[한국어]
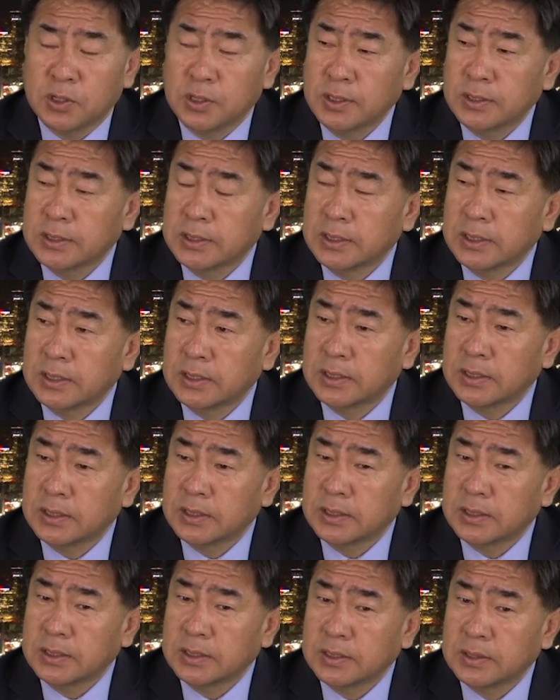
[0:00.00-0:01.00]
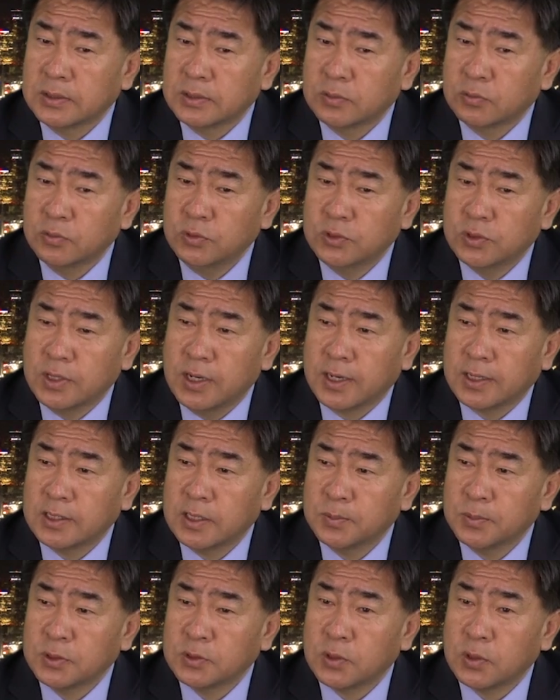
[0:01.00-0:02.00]
흔히들 운전하게
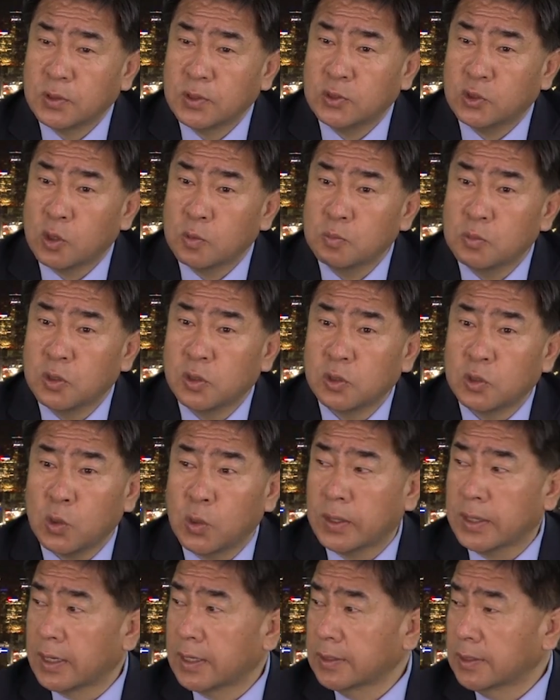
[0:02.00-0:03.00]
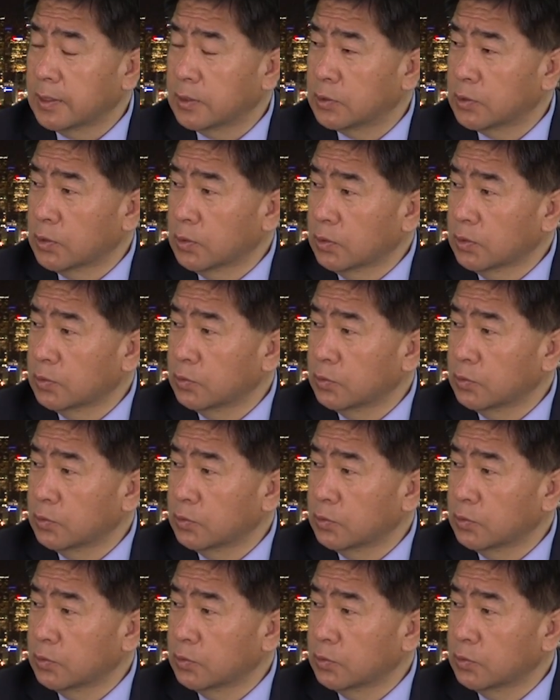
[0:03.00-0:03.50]
되면 서로의 정보를 교환하게 되죠.